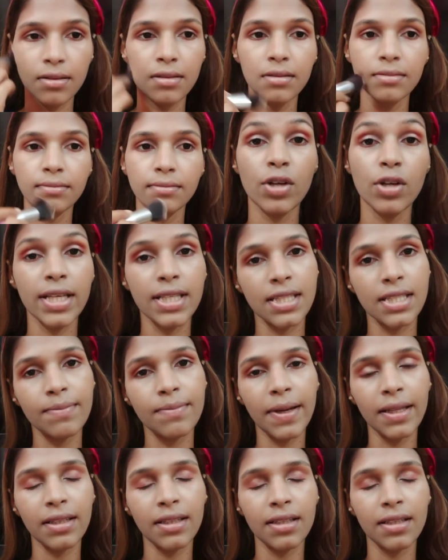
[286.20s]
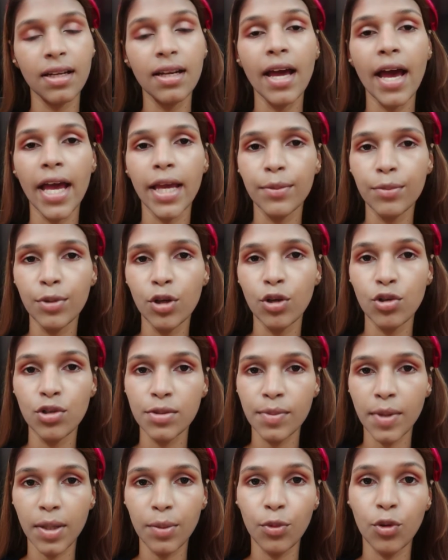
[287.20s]
ஸோ நெக்ஸ்ட் பார்த்திங்கன்னா நான் ஐப்ரோ
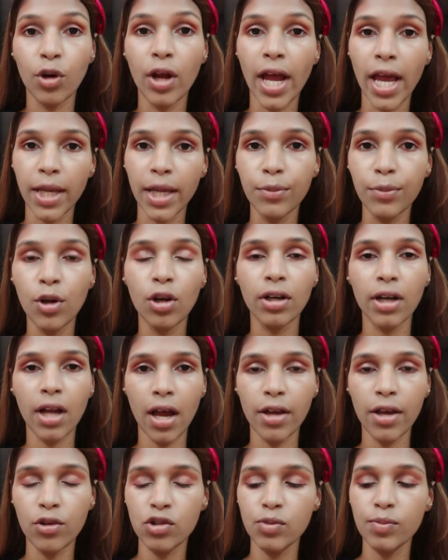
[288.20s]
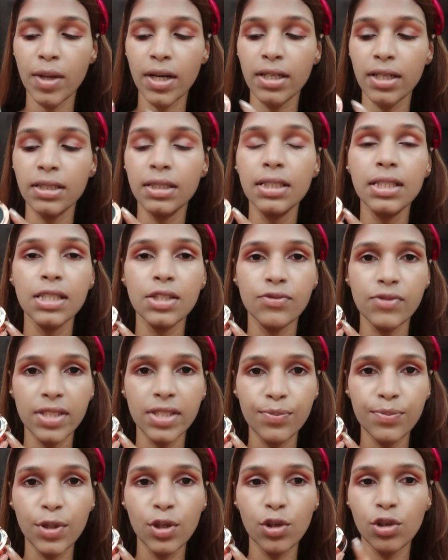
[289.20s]
யூஸ் பண்ண போகிறேன் ஐப்ரோக்கு நான் யூஸ் பண்ணுறது இந்த
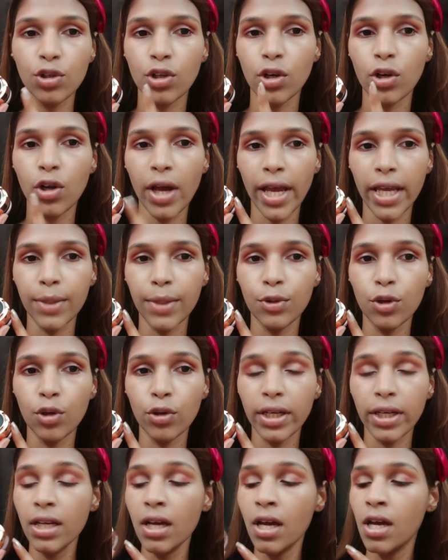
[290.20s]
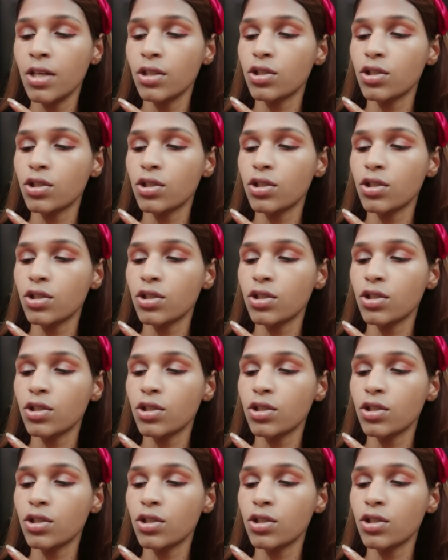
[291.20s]
ஸ்விஸ் பியூட்டியோட ஐப்ரோ கிட்